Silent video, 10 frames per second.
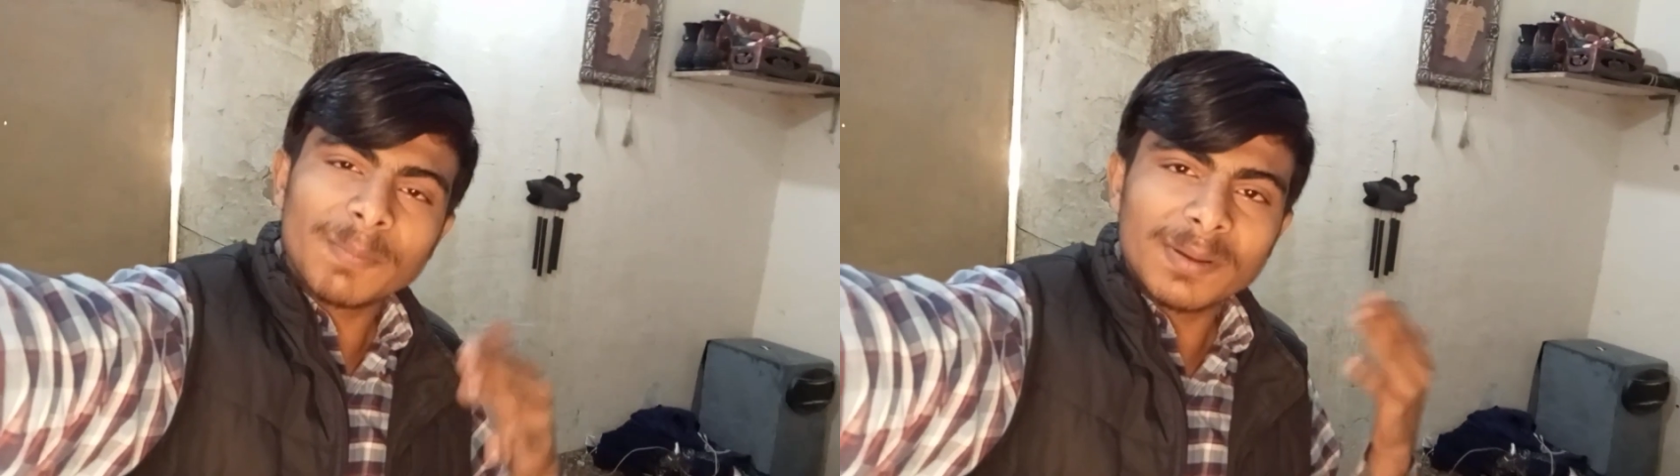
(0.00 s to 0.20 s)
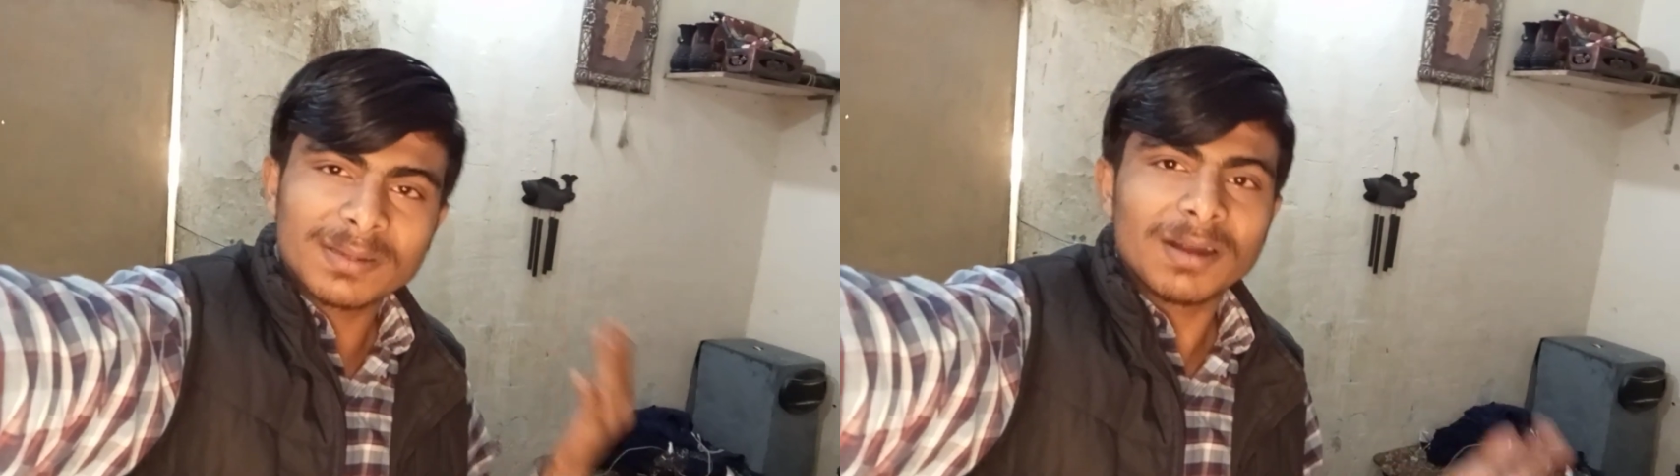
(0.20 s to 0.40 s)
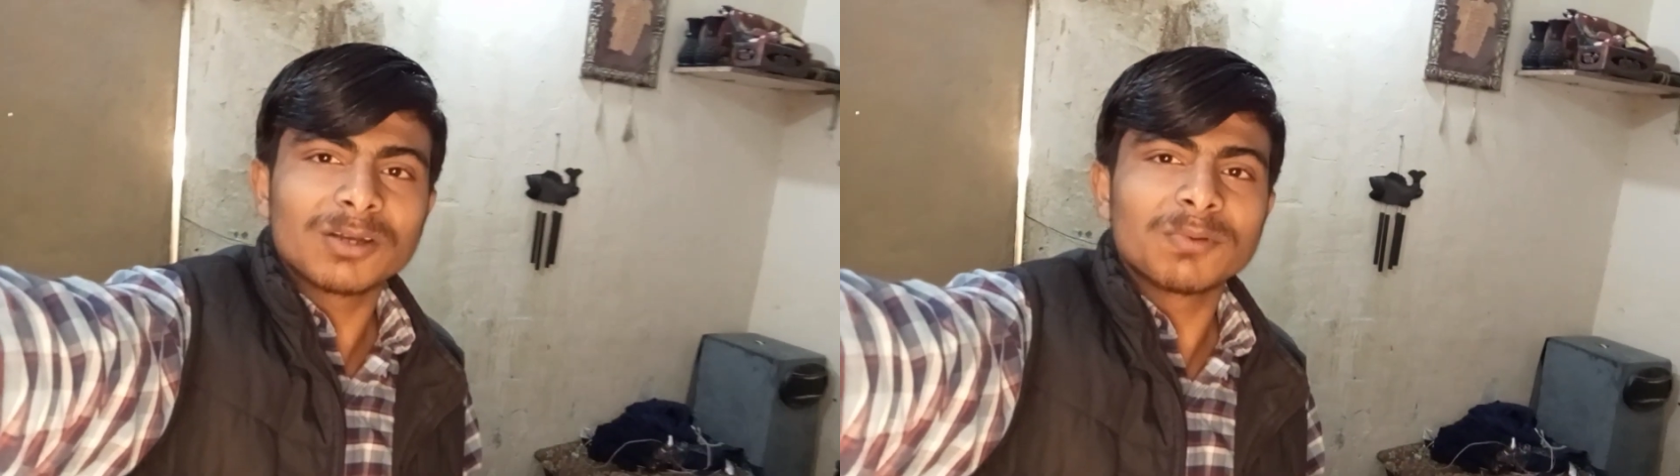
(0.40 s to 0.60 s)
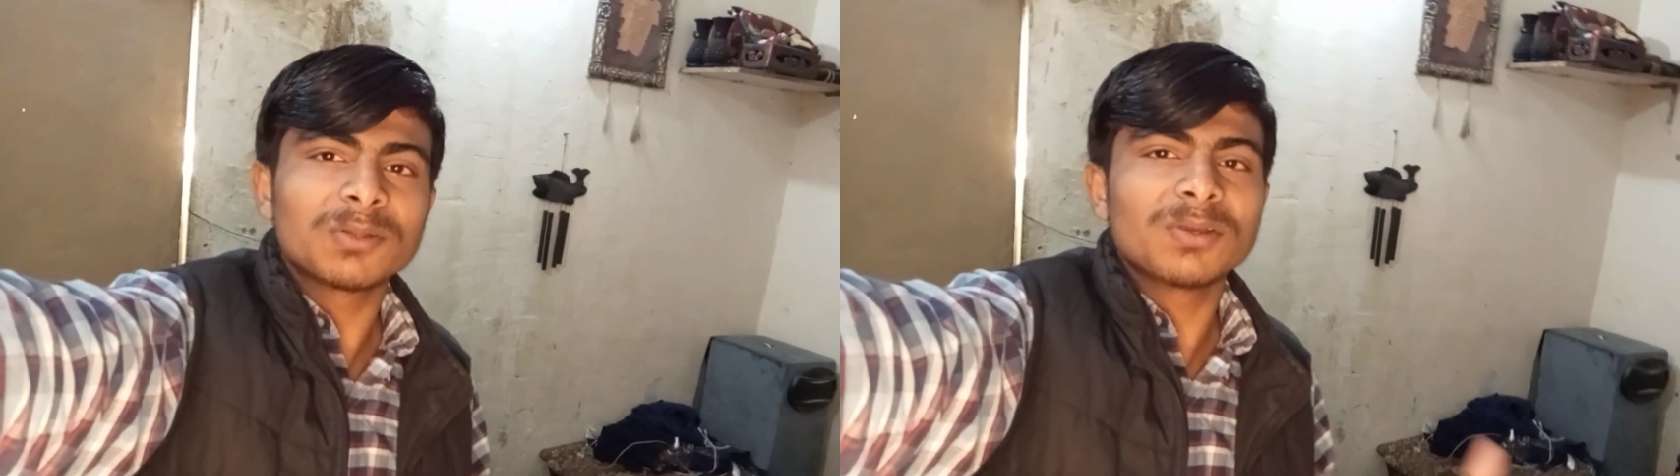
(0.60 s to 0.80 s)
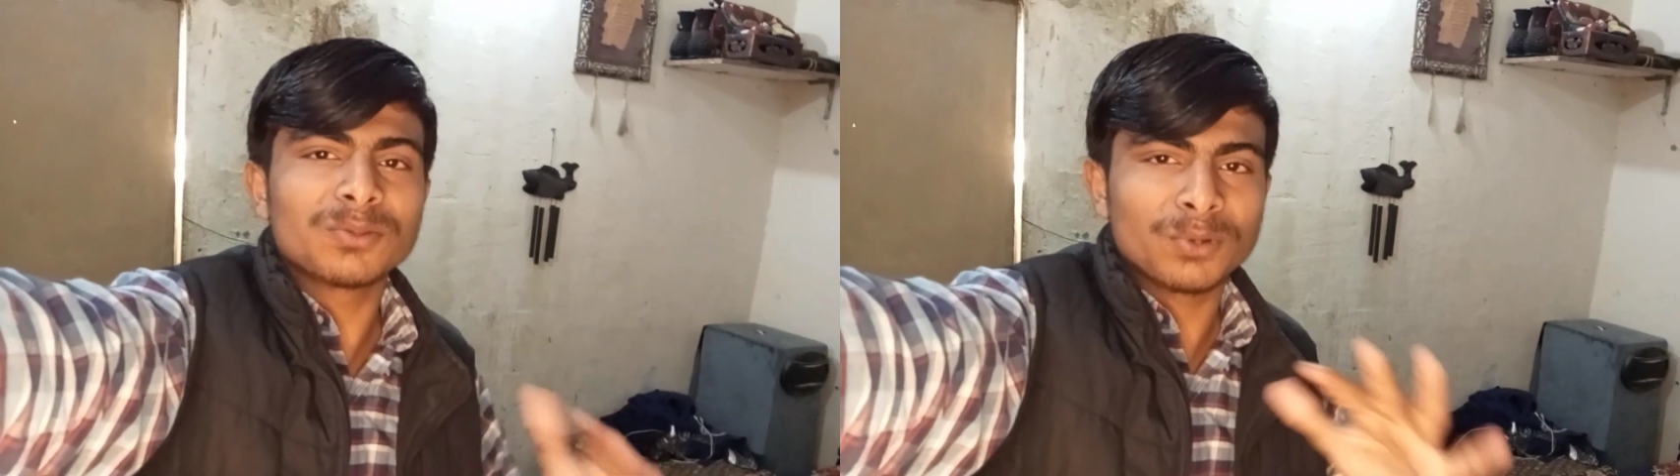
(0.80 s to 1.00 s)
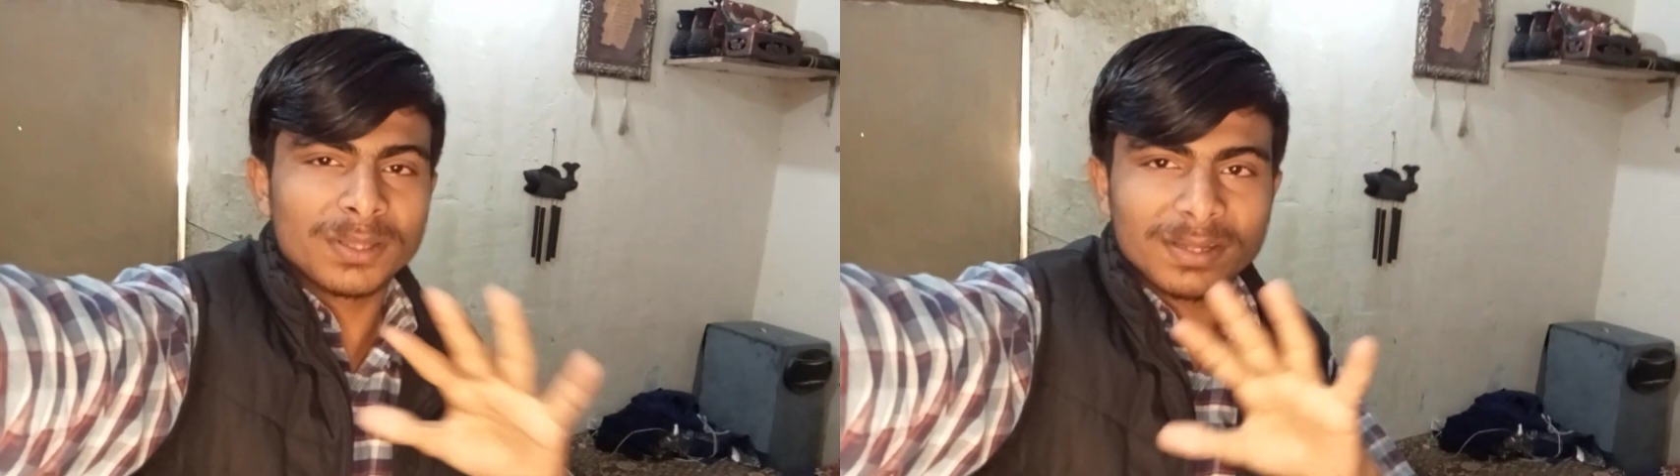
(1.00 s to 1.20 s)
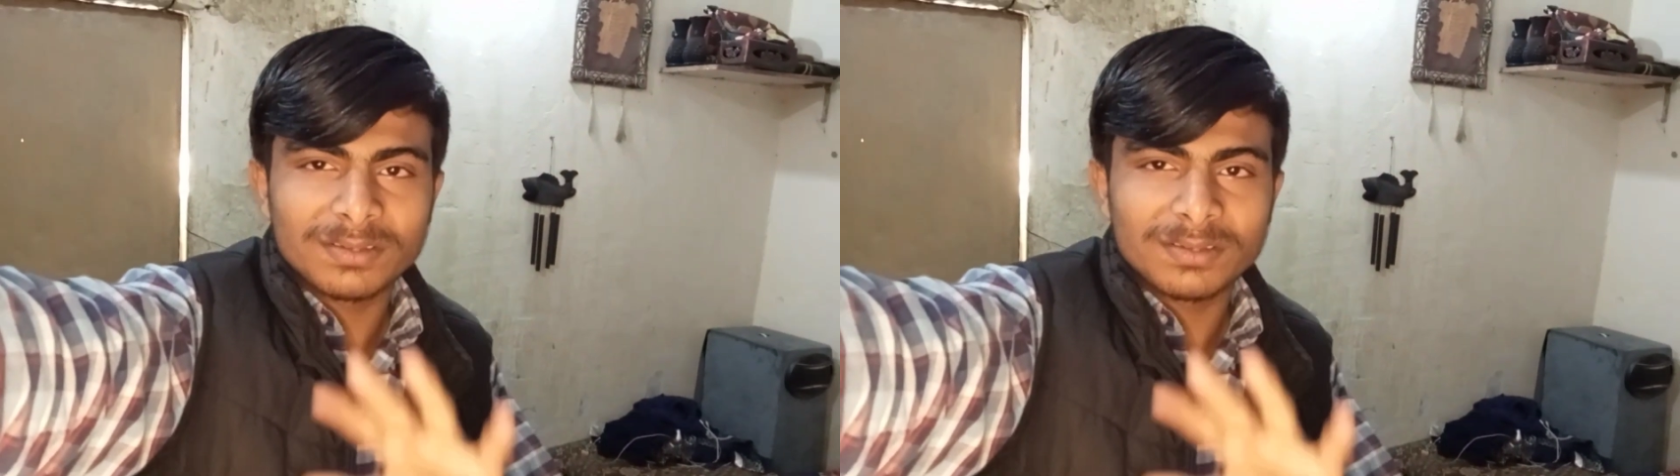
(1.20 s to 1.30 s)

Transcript: पेपर स्टार्ट हुए तो ये चौदह